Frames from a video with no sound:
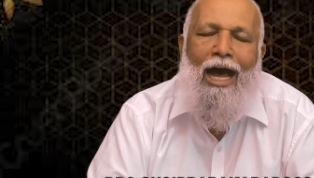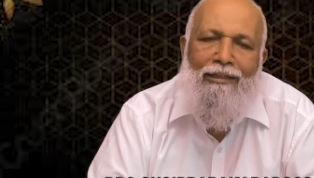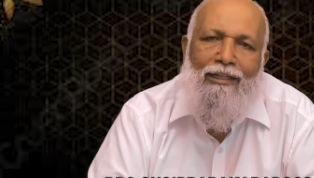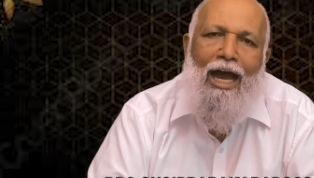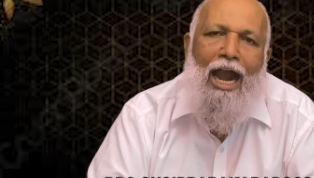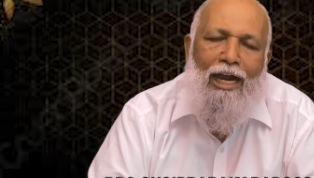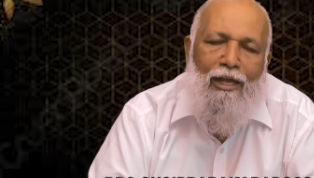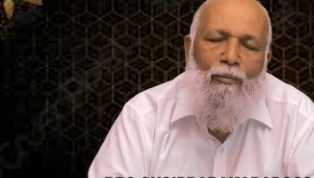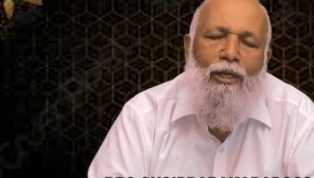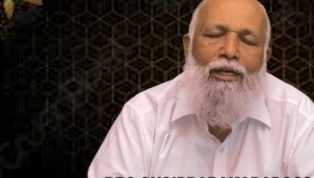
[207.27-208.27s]
அந்த
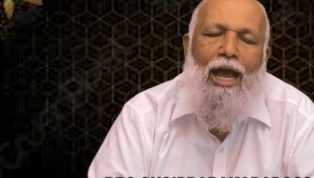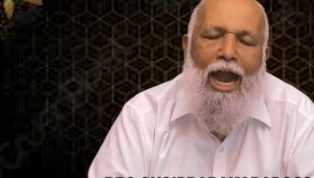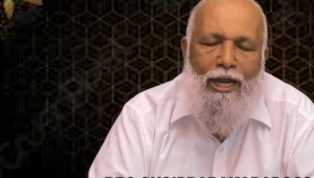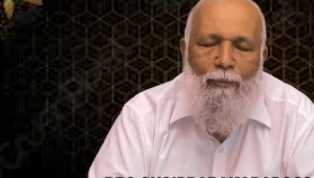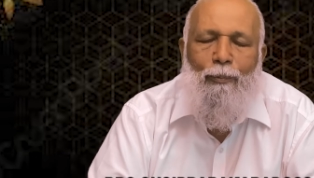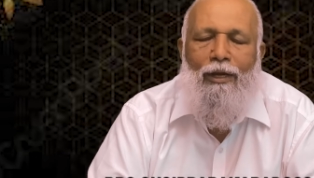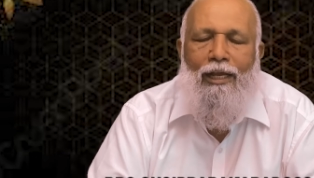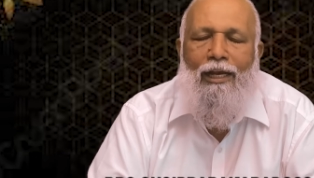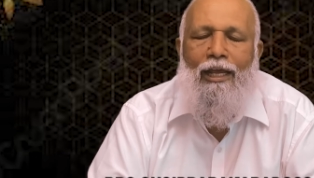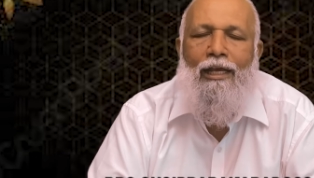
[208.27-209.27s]
அளவின்
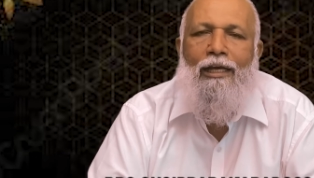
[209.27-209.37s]
அடிப்படையிலே